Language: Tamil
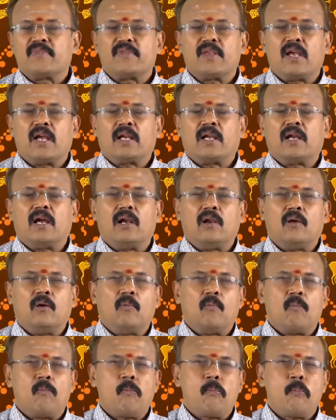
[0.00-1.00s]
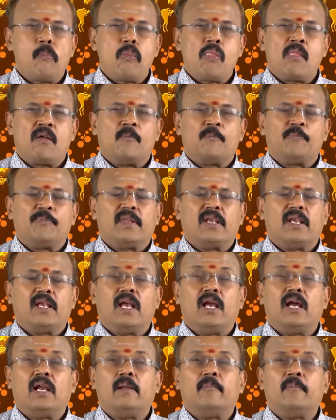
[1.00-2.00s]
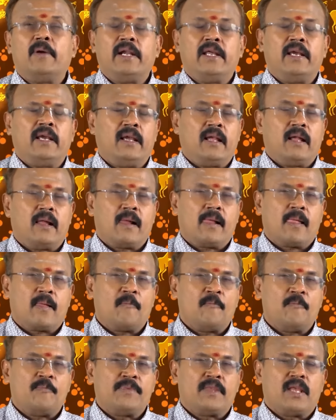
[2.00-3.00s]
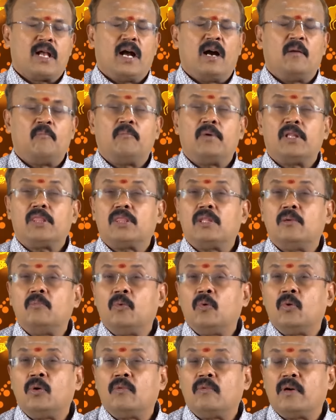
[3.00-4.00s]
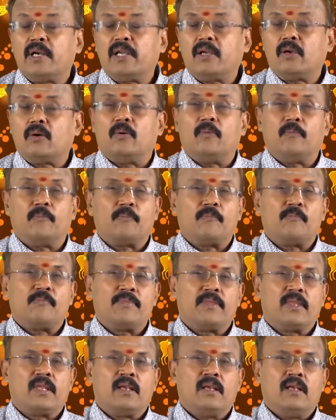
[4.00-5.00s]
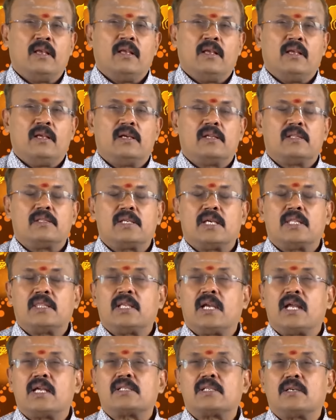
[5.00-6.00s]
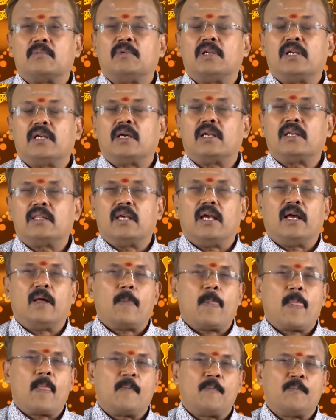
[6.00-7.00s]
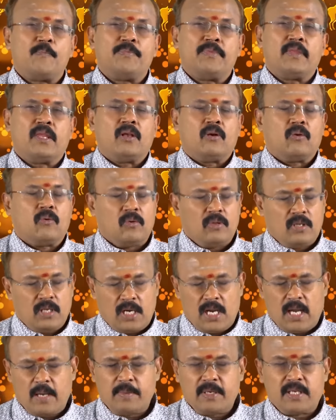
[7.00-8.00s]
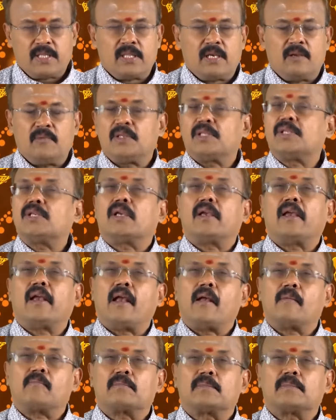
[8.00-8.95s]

சாயங்காலம் ஏழு மணி ஐம்பத்தி மூணு வரைக்கும் சந்திராஷ்டிரம் இருக்கிறத கொஞ்சம் ஞாபகத்தில் வச்சுக்கோங்க